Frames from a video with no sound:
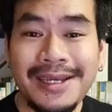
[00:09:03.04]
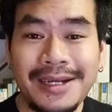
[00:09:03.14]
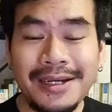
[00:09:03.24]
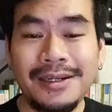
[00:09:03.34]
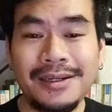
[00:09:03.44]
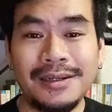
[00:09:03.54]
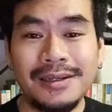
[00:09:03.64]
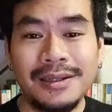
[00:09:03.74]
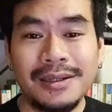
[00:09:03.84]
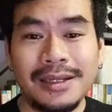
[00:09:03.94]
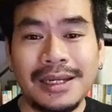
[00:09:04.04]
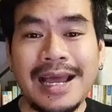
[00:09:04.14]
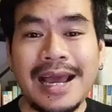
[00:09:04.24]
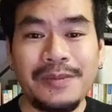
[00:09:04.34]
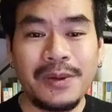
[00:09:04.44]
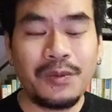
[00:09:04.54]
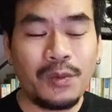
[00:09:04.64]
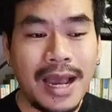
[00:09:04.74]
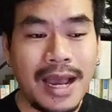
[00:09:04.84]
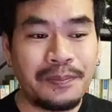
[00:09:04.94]
ดีขึ้น กลายเป็น
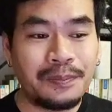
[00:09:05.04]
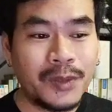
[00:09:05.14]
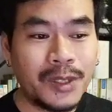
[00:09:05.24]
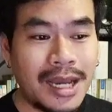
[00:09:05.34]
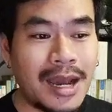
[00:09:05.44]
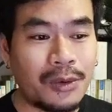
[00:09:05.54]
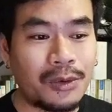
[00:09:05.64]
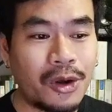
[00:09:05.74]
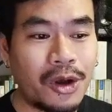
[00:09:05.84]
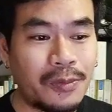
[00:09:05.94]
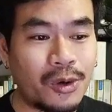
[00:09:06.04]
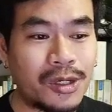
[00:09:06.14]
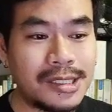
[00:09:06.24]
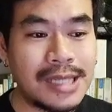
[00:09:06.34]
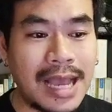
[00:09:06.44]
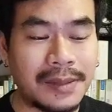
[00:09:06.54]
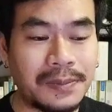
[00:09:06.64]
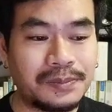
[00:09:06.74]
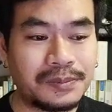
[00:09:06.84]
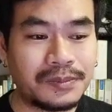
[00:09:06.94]
ว่าเขารอดพ้นจาก